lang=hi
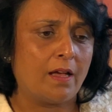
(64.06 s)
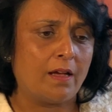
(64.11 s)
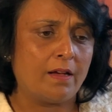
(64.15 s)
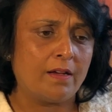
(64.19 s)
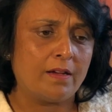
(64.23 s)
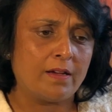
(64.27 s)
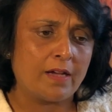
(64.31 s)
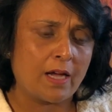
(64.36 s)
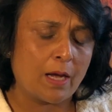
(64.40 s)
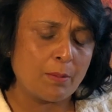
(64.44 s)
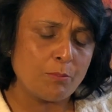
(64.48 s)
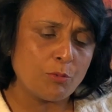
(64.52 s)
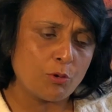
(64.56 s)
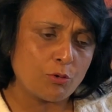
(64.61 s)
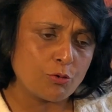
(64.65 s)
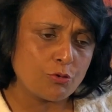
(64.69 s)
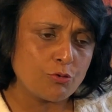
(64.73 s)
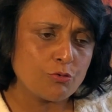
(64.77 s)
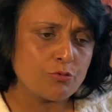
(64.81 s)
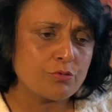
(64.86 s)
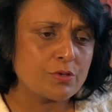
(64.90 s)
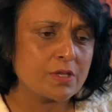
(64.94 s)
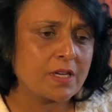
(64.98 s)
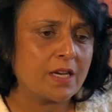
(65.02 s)
Uh, हम लोग
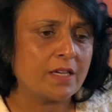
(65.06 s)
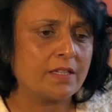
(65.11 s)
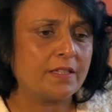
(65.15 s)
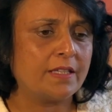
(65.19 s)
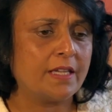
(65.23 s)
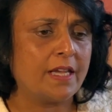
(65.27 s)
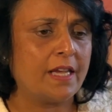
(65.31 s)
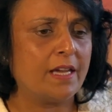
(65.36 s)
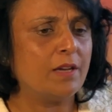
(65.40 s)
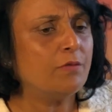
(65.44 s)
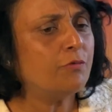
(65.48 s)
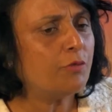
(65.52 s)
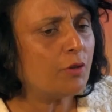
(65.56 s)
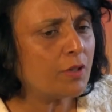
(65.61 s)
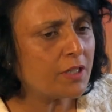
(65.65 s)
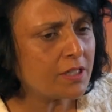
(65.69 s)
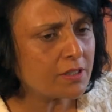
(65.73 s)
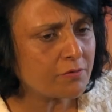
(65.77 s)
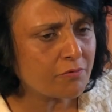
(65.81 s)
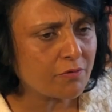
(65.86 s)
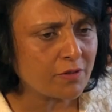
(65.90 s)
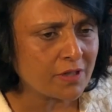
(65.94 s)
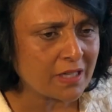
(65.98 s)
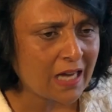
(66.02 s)
यूज़ करते हैं फॉर
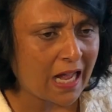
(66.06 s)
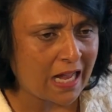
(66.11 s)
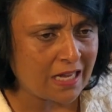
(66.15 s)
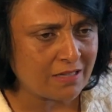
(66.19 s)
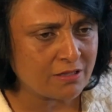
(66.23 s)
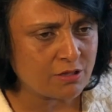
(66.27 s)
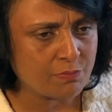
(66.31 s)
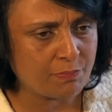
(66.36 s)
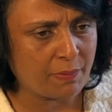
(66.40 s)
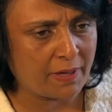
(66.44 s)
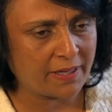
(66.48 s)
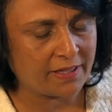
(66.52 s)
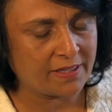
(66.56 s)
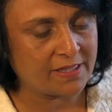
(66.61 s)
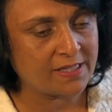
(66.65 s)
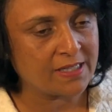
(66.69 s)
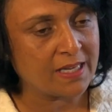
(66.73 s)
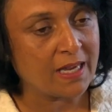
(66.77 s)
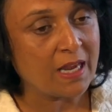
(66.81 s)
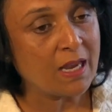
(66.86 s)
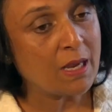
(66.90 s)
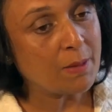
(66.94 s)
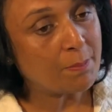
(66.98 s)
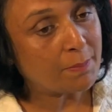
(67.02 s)
डिफरेंट एस्पेक्ट्स
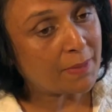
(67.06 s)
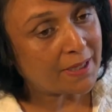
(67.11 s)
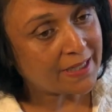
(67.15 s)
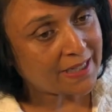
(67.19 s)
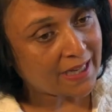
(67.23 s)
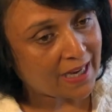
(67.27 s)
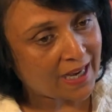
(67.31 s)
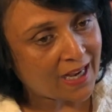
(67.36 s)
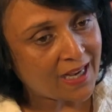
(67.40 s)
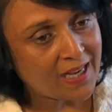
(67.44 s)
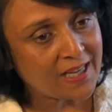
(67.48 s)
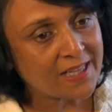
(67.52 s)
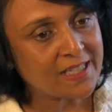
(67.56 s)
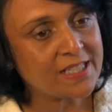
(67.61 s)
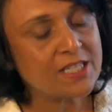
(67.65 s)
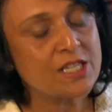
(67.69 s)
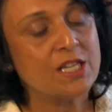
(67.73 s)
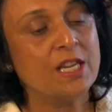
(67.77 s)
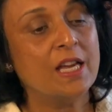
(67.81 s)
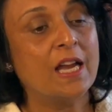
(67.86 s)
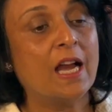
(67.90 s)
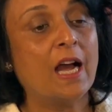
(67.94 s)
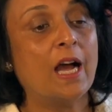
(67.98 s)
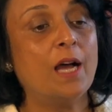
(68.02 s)
बट आज
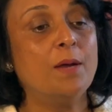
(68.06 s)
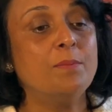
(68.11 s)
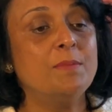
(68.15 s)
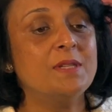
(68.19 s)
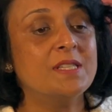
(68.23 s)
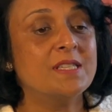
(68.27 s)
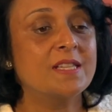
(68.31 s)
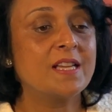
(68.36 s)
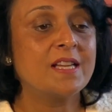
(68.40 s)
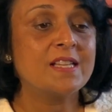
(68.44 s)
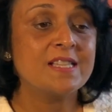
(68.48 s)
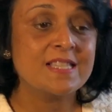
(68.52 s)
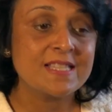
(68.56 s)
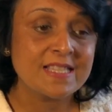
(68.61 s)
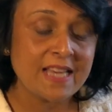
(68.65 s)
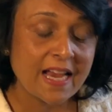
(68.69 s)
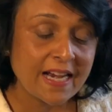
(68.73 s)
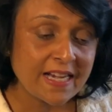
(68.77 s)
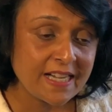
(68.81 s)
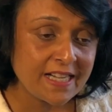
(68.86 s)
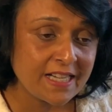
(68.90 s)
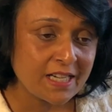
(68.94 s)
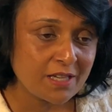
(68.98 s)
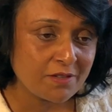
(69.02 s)
हम इसका
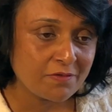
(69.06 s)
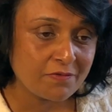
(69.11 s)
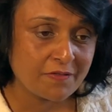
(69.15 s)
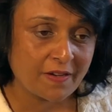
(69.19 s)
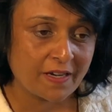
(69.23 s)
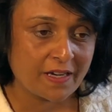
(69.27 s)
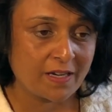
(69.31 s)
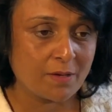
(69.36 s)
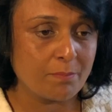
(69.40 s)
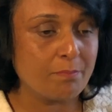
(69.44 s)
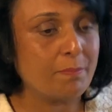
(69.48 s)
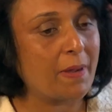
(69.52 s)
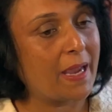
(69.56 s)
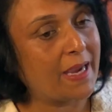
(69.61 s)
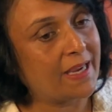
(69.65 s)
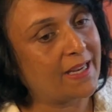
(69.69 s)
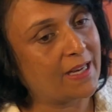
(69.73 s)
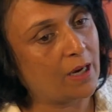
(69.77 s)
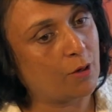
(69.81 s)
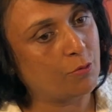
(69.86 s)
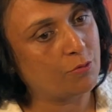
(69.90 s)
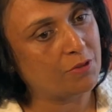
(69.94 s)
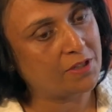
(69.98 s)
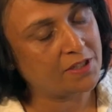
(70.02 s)
साइंटिफिक
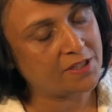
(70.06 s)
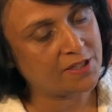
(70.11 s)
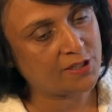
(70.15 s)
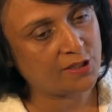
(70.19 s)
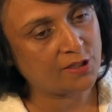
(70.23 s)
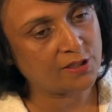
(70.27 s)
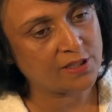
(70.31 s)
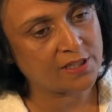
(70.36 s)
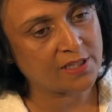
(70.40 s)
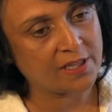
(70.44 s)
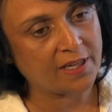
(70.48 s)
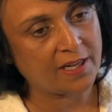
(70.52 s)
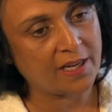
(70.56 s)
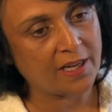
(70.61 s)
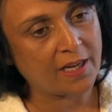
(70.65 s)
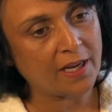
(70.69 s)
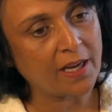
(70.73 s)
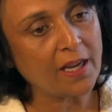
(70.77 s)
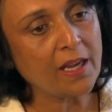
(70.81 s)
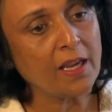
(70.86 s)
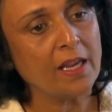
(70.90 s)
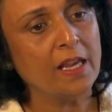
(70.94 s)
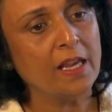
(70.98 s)
बैकग्राउंड डिस्कस करेंगे